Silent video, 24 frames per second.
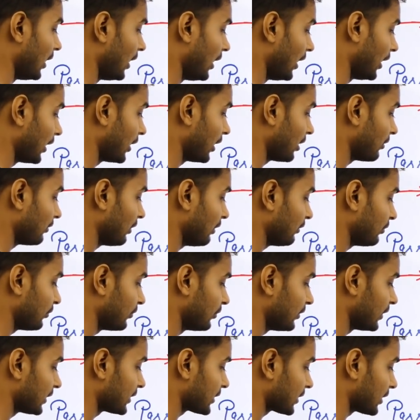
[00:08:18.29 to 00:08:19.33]
अगर मैं
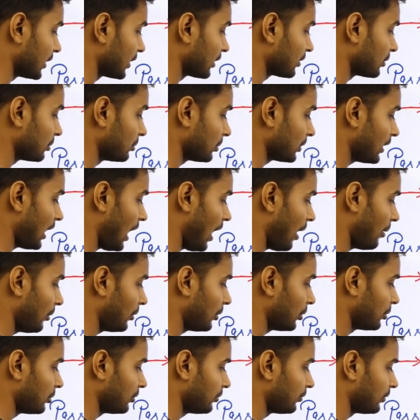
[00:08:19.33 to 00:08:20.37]
फिक्स कर दूं कि
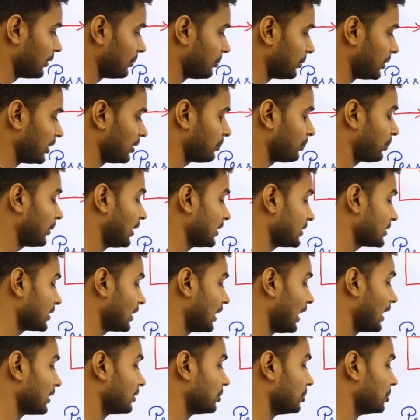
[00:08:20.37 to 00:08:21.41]
आप 250 प्लस
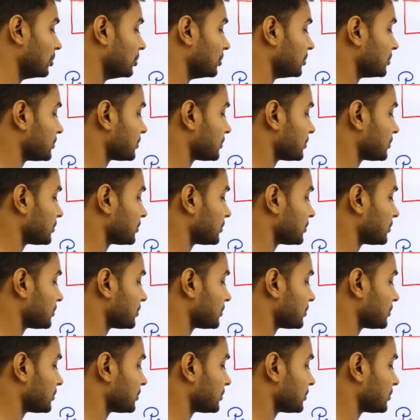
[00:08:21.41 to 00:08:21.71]
ला दो